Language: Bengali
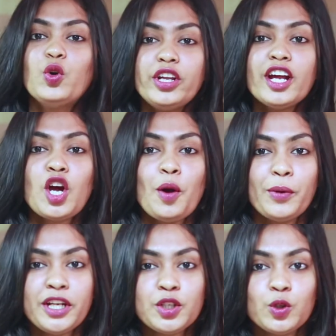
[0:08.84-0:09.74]
কুরিয়ার
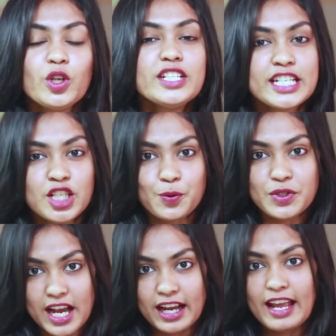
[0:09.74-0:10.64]
কোম্পানিগুলোর যেসব
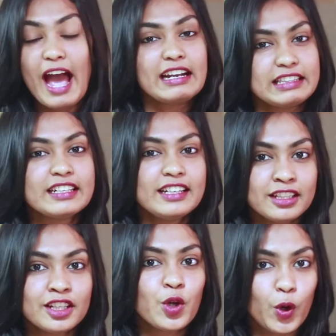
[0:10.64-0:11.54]
শাখায় আর্থিক
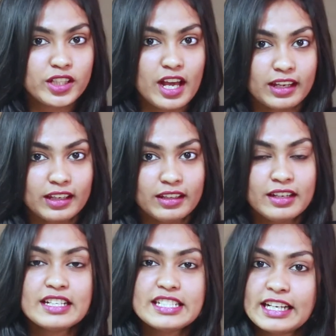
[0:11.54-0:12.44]
লেনদেন হয়ে থাকে
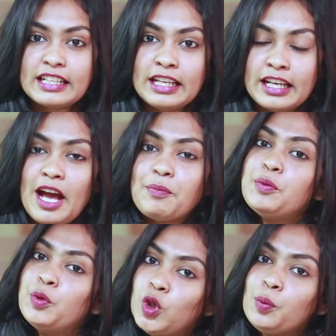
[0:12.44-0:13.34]
সেখান থেকে আপনি
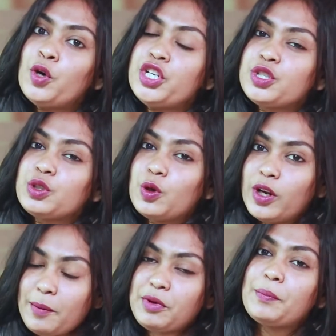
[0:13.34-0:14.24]
মূল্য পরিশোধ
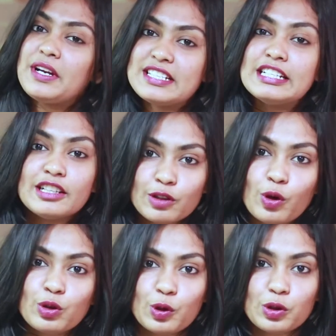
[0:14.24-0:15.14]
করে আপনার পার্সেলটি
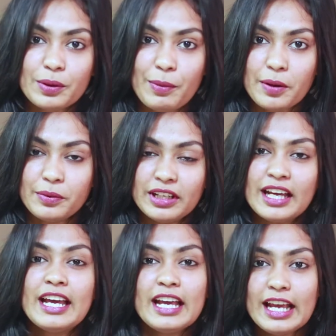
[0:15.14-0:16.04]
গ্রহণ করতে পারবেন
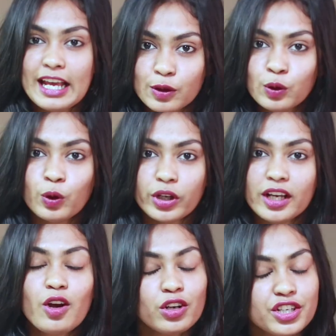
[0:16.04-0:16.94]
এগুলোকে
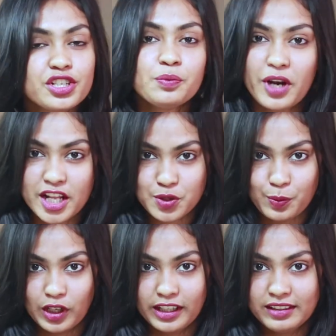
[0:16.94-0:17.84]
কন্ডিশন ব্রাঞ্চ
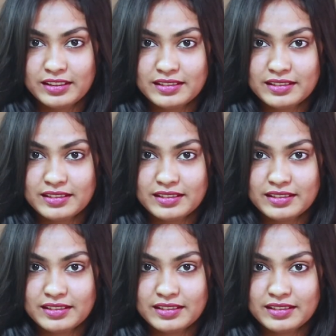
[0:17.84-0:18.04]
বলে